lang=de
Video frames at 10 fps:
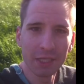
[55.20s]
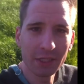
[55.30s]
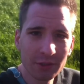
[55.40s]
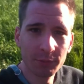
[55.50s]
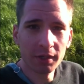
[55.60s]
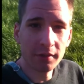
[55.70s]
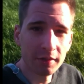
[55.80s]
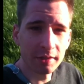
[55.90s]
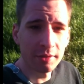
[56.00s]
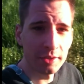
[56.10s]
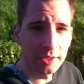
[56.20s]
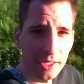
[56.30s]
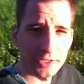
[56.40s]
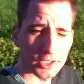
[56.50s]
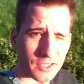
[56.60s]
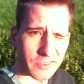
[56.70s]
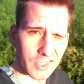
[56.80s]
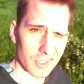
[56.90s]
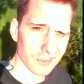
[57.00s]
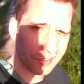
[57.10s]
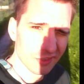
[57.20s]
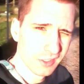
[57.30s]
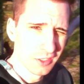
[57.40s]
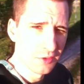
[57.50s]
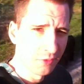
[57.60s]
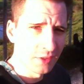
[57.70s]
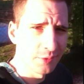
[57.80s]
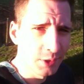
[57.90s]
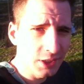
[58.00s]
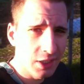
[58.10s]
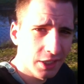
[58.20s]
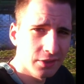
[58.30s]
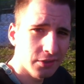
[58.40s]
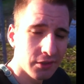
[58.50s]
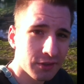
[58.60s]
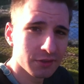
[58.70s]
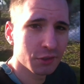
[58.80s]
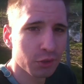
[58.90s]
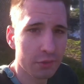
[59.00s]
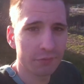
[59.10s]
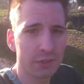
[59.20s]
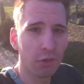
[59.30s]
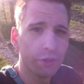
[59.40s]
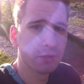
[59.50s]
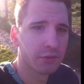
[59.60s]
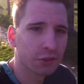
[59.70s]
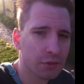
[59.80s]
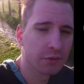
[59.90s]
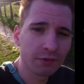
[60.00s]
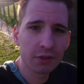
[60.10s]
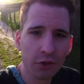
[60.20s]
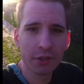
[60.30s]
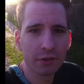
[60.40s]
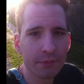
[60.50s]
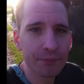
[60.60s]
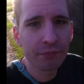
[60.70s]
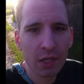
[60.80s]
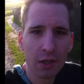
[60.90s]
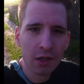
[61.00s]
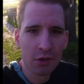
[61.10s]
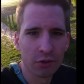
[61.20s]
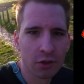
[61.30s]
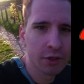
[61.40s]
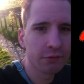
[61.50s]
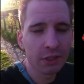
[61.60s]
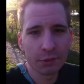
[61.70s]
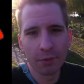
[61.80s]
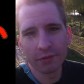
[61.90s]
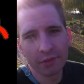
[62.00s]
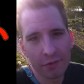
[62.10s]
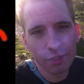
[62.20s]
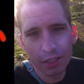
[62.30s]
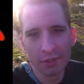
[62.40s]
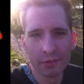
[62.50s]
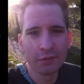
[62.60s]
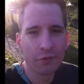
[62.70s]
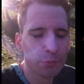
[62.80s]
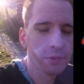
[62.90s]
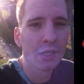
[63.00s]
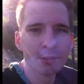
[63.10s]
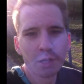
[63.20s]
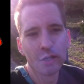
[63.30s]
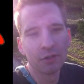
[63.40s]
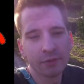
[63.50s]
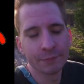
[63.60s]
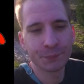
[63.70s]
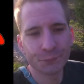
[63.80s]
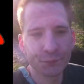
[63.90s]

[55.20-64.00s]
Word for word: die Gegend nochmal, in der ich Gasse gehe. Falls jemand die kennt, schönes Wetter heute, schönes Wetter heute. Und heute werde ich mal was erzählen zum Thema